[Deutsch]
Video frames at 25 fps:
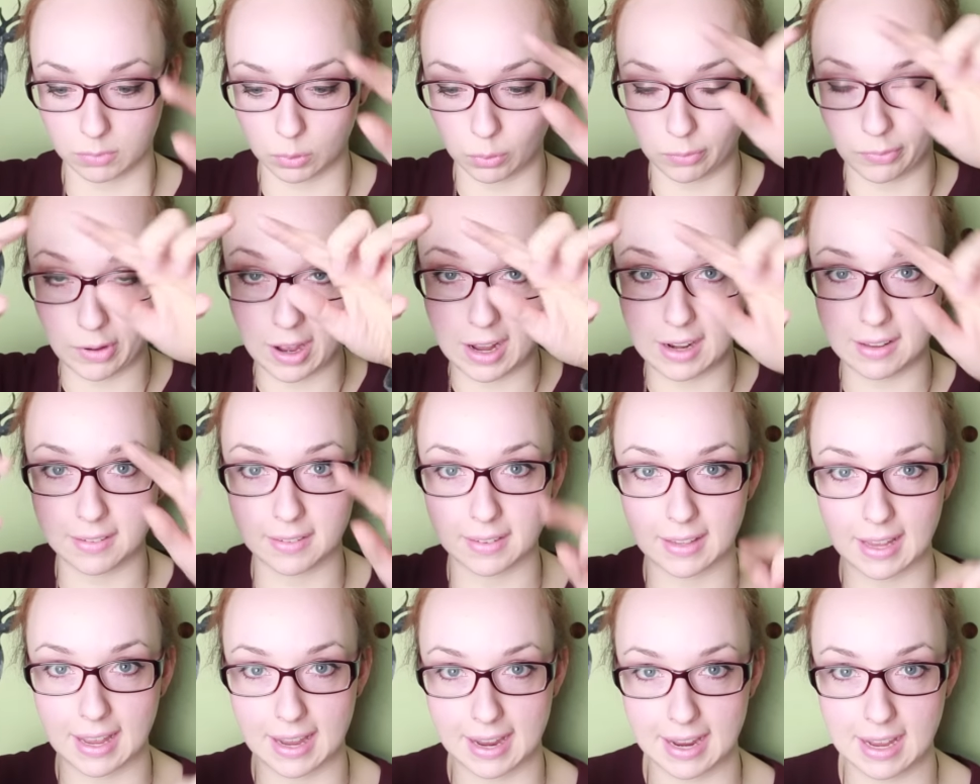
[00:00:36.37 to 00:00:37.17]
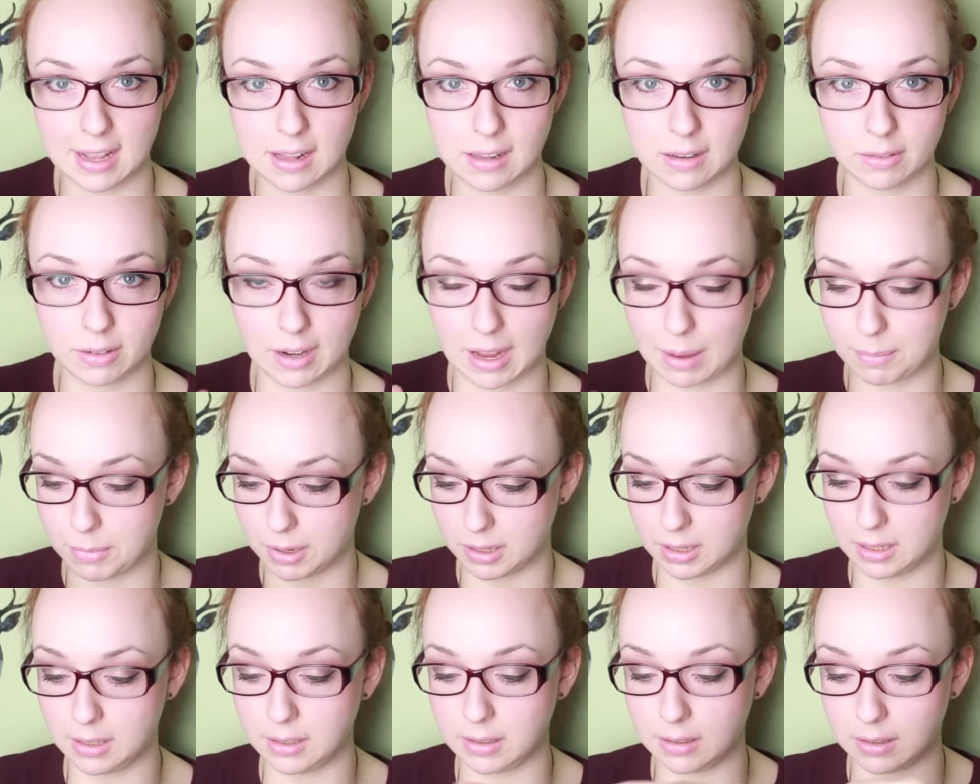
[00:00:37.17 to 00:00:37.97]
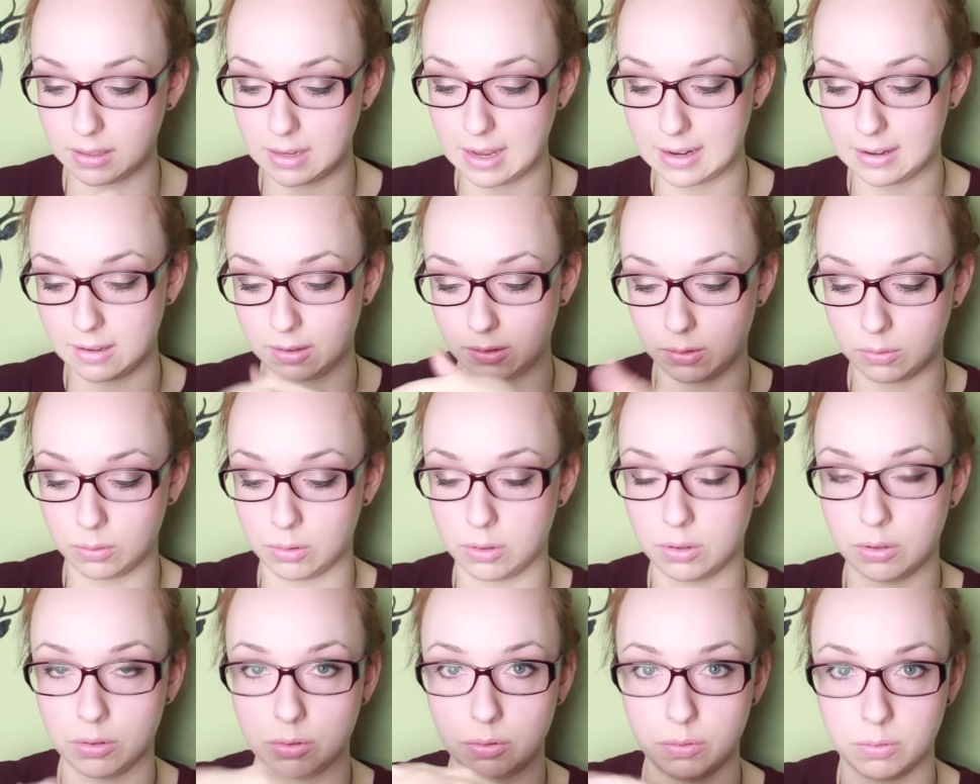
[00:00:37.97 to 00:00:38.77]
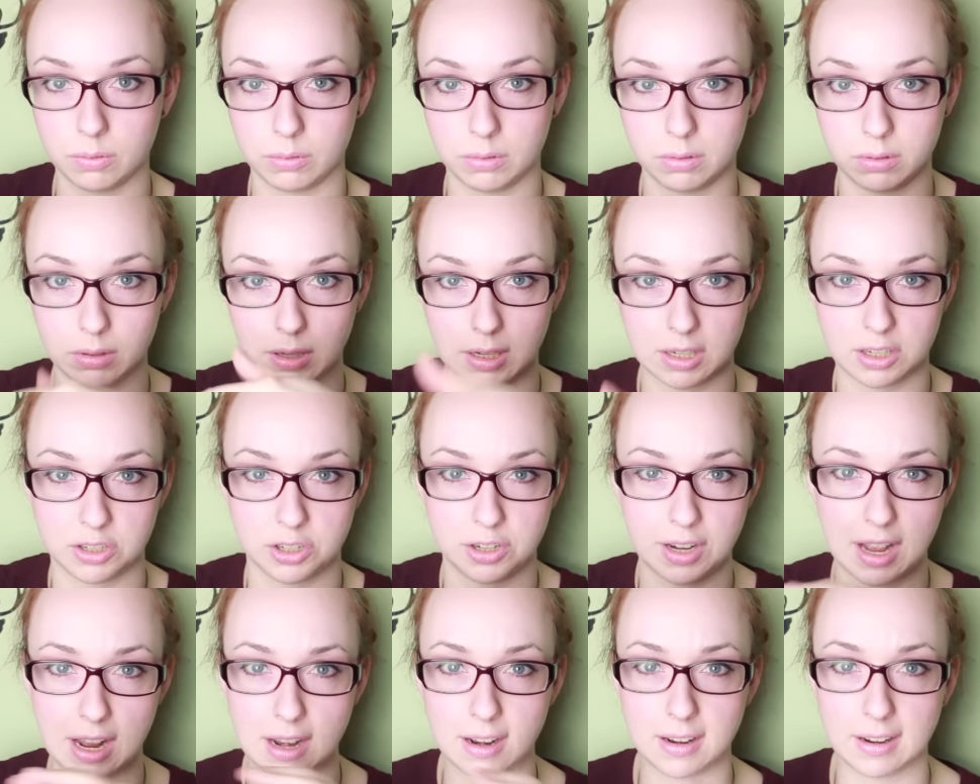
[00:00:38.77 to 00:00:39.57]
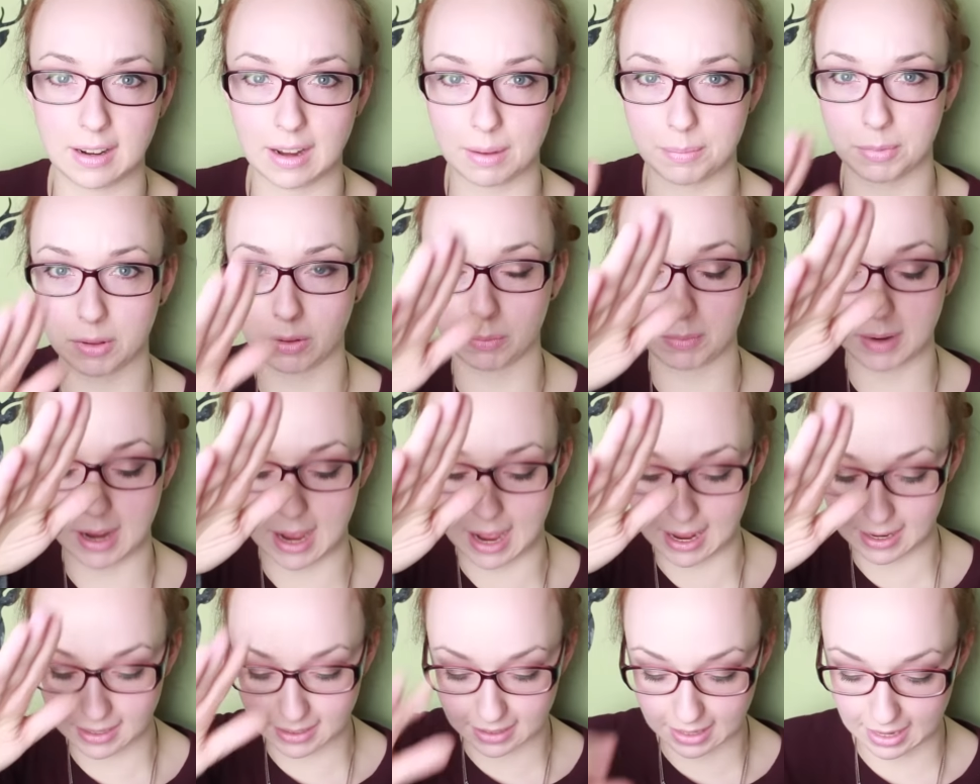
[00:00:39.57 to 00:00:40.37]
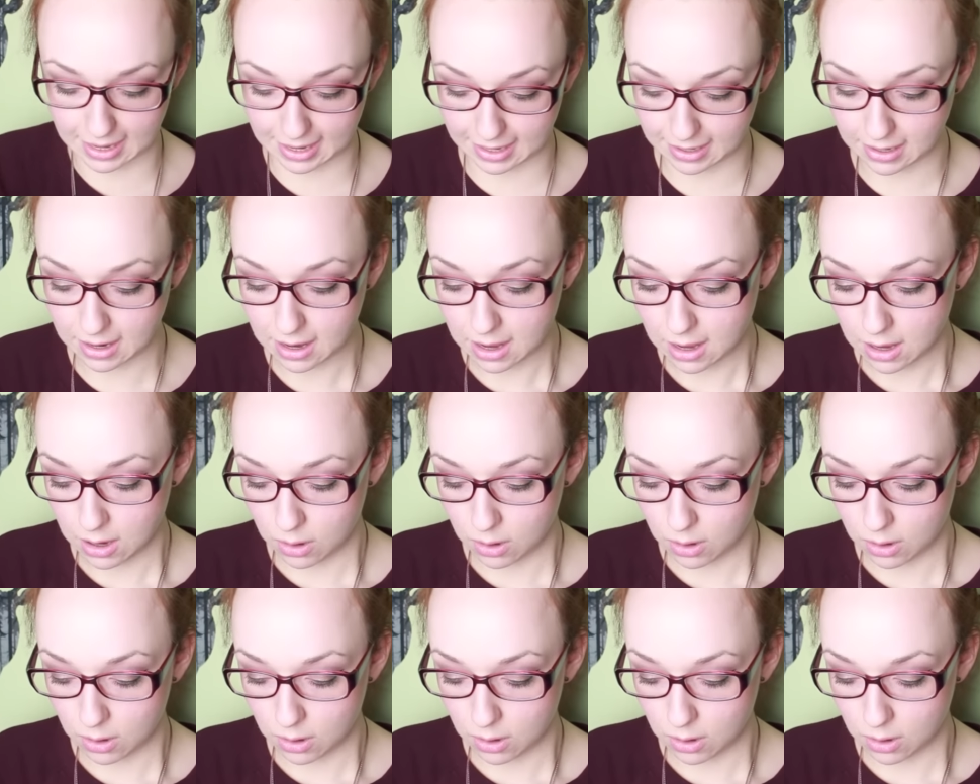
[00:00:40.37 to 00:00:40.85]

ovales Teil, kann man hinten, hat das so eine, so eine Art Schnalle, kann man so in der Hand rein